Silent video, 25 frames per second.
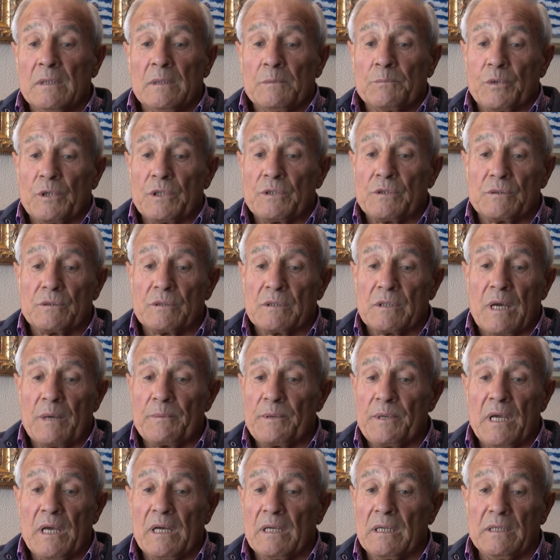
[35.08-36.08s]
pues
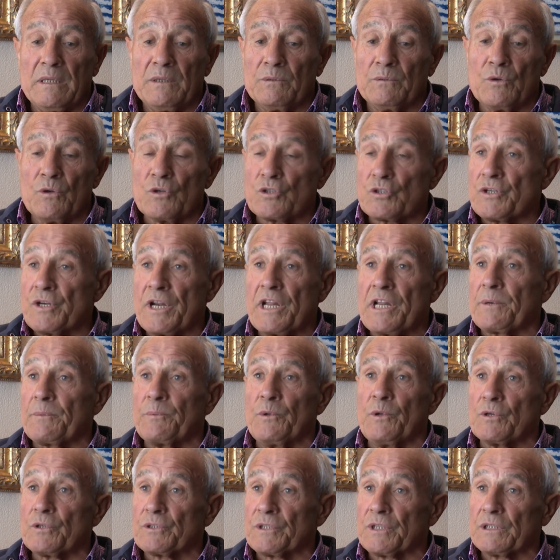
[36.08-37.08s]
había allí unos
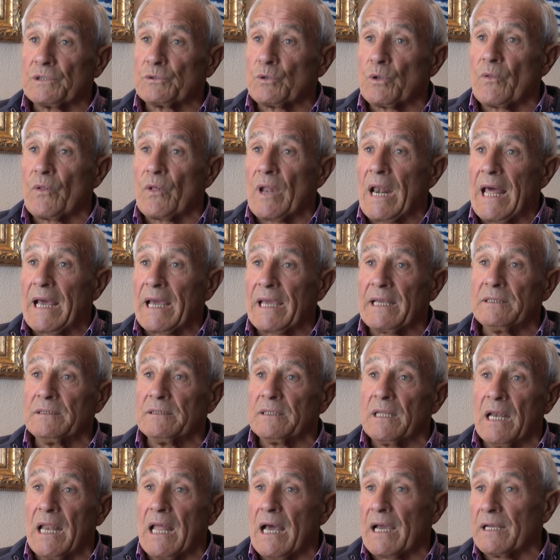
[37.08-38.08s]
nervios de toda la
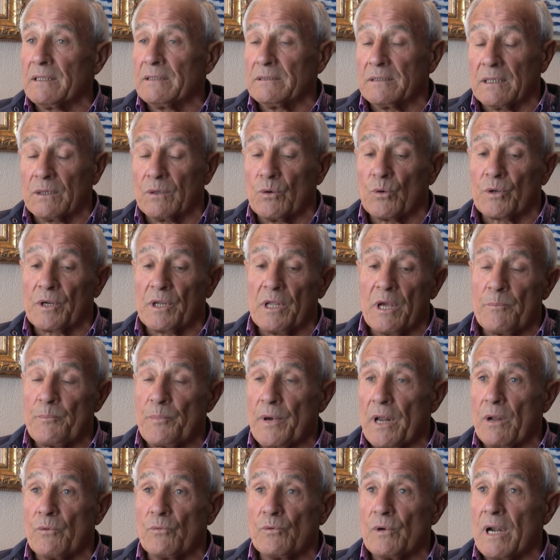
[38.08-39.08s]
gente, la gente corría
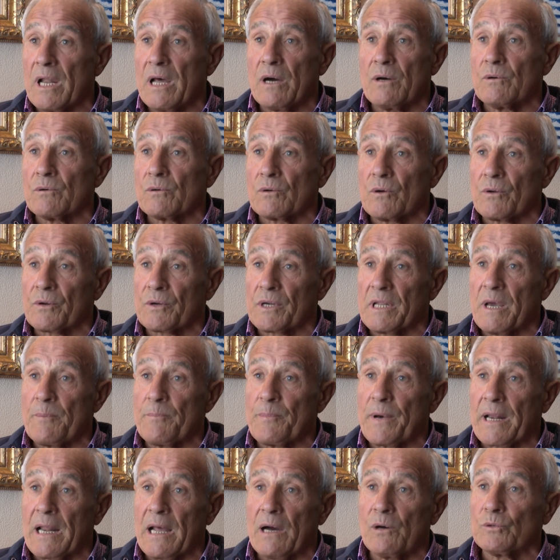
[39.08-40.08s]
para un lado, corría
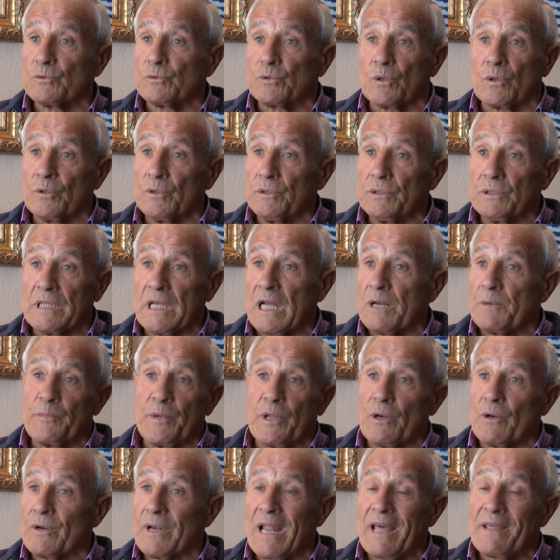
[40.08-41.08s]
para otro y tal,
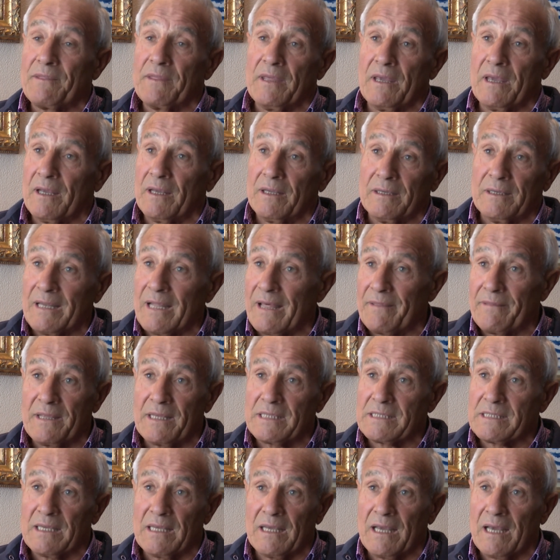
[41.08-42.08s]
pero nadie
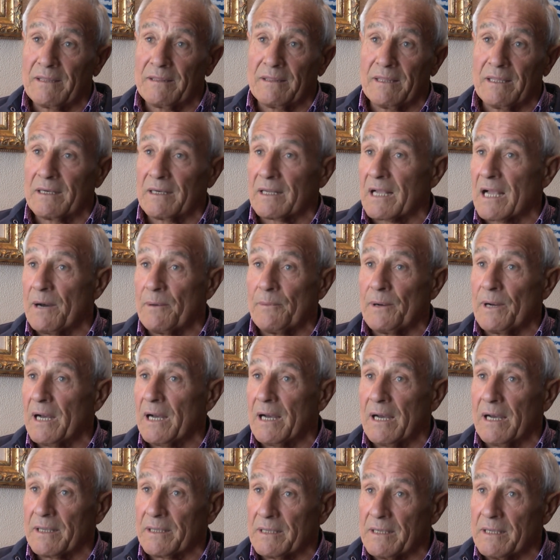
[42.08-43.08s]
nadie se
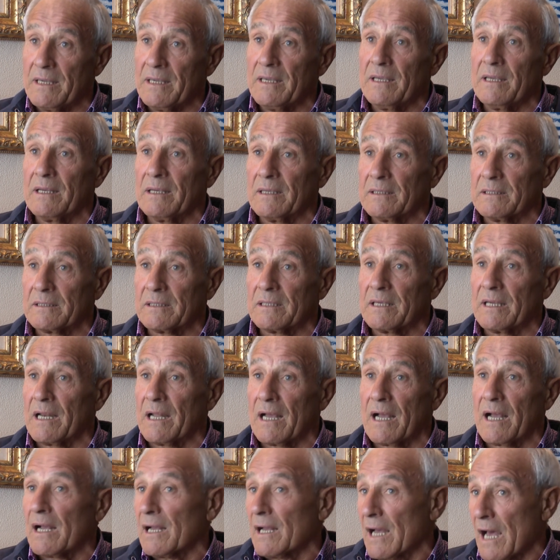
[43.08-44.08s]
acercaba allí que
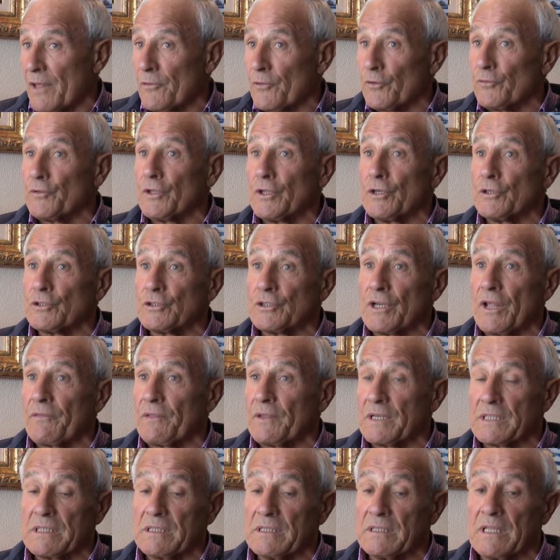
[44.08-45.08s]
era a donde nos
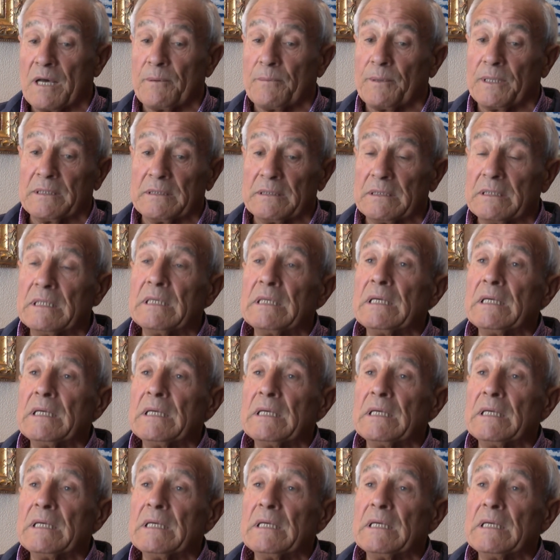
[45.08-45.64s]
necesitaban